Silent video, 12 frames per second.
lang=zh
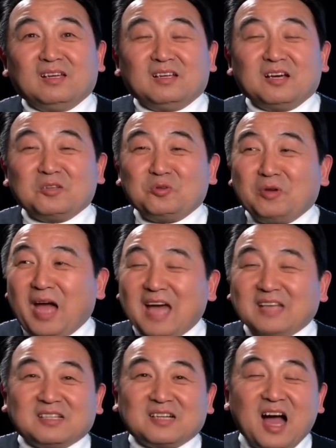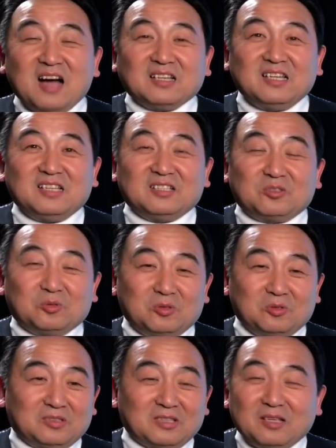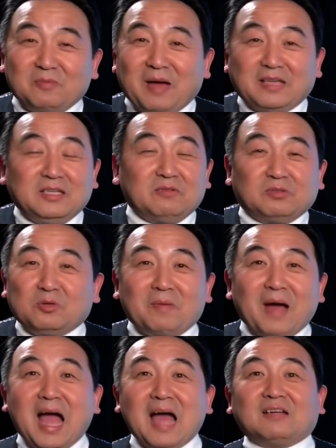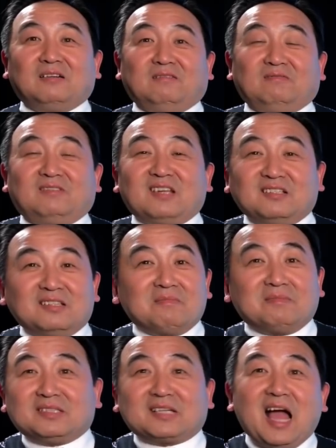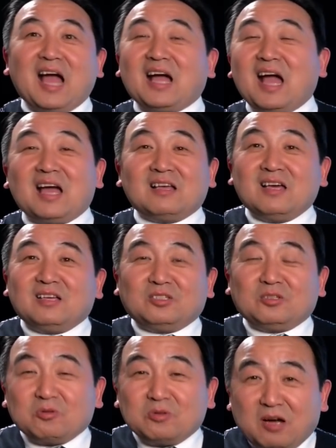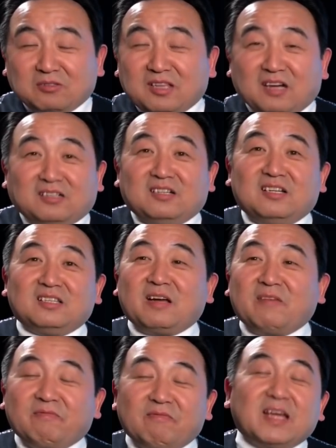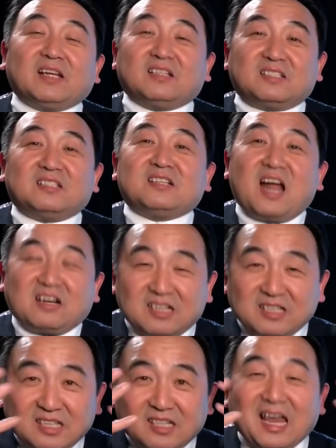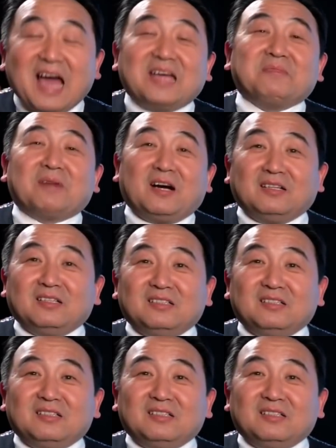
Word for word: 那女孩子抗议的时候，她就把衣服都扒了，她那么咔咔就要等着人，她为了是让人家来嘛，